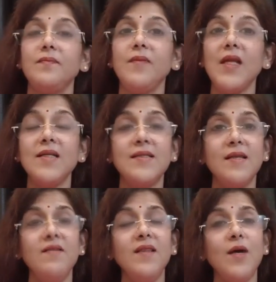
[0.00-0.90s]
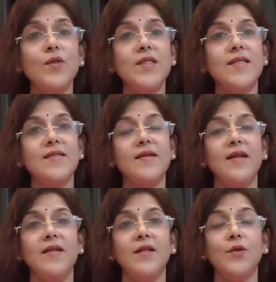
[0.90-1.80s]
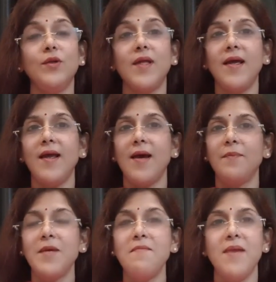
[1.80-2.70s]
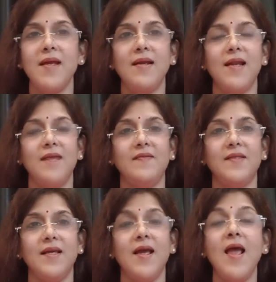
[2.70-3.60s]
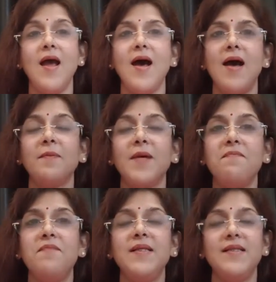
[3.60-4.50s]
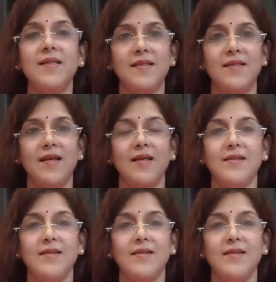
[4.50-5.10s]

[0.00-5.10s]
सेवन्थ हाउस किससे रिलेटेड होता है आपकी मैरिड लाइफ से आपके बिजनेस से ठीक